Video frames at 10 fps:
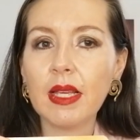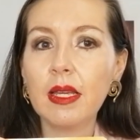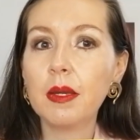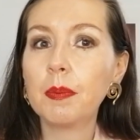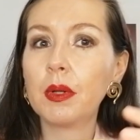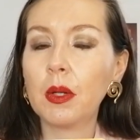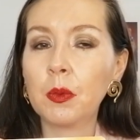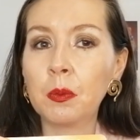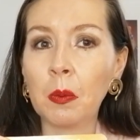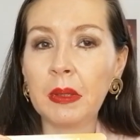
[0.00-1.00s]
eh, por
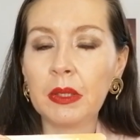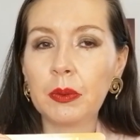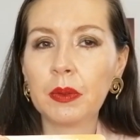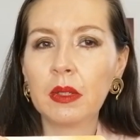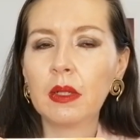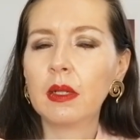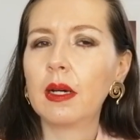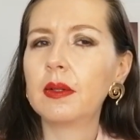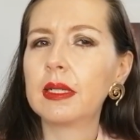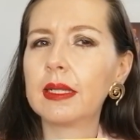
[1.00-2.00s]
algún momento,
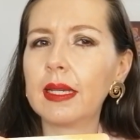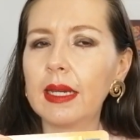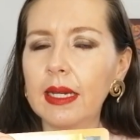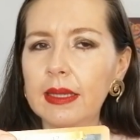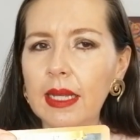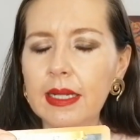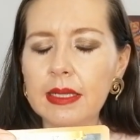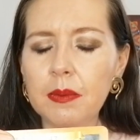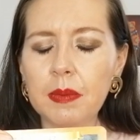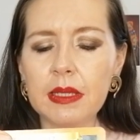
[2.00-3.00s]
a ver qué te
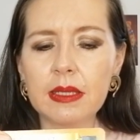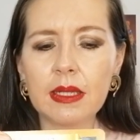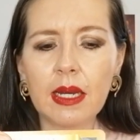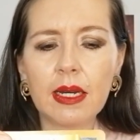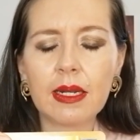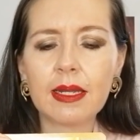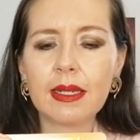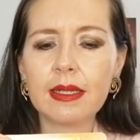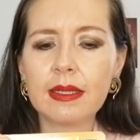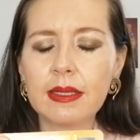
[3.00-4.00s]
hacen pensar,
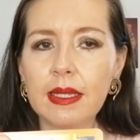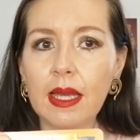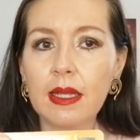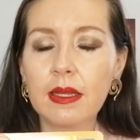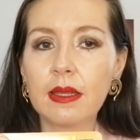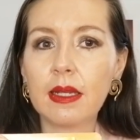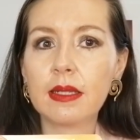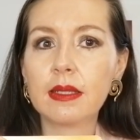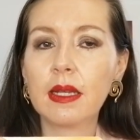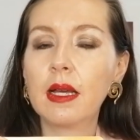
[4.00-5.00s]
qué
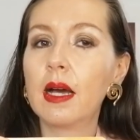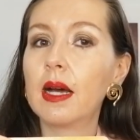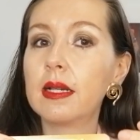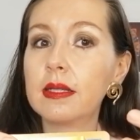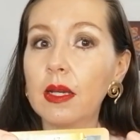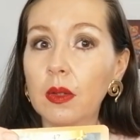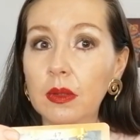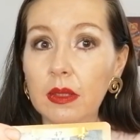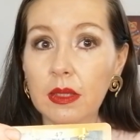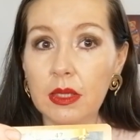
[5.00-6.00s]
sientes, hacia
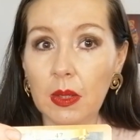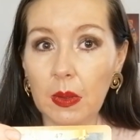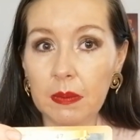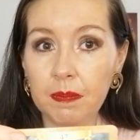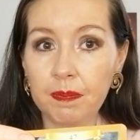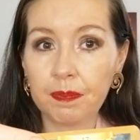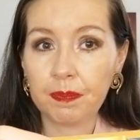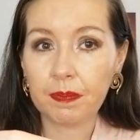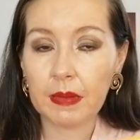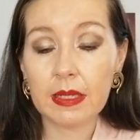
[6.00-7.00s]
dónde te lleva.
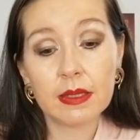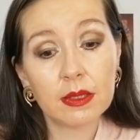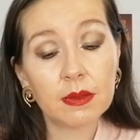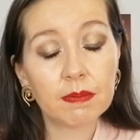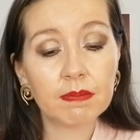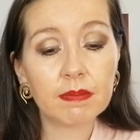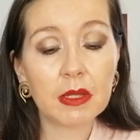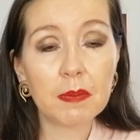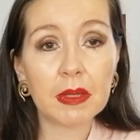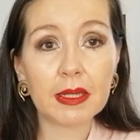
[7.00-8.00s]
Esa es
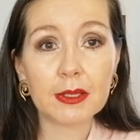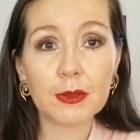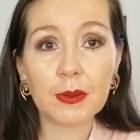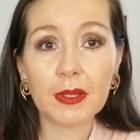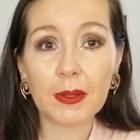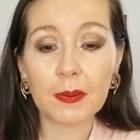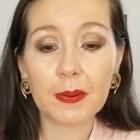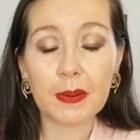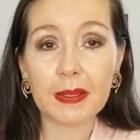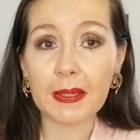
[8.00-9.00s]
una invitación, algo
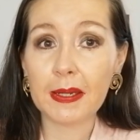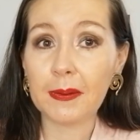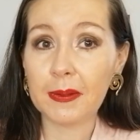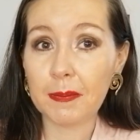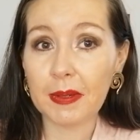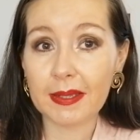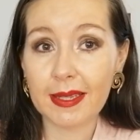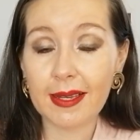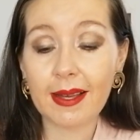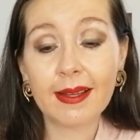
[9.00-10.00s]
que viene acá, una
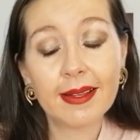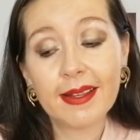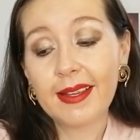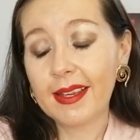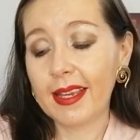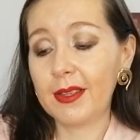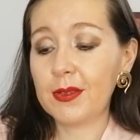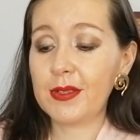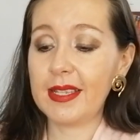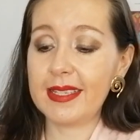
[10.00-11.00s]
práctica que
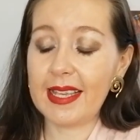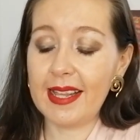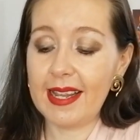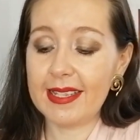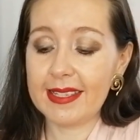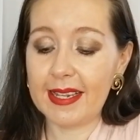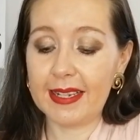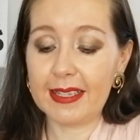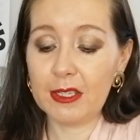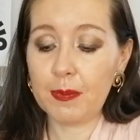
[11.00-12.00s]
nos dicen las
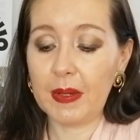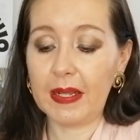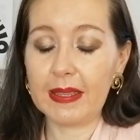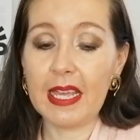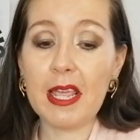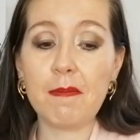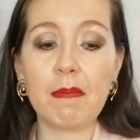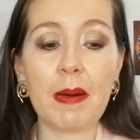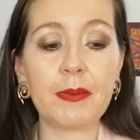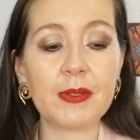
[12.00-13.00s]
cartas para ti.
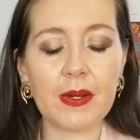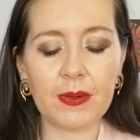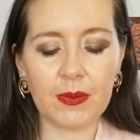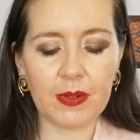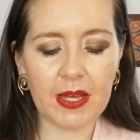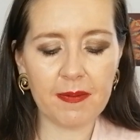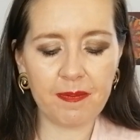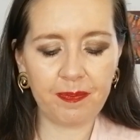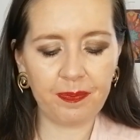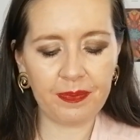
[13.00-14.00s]
Vamos ahora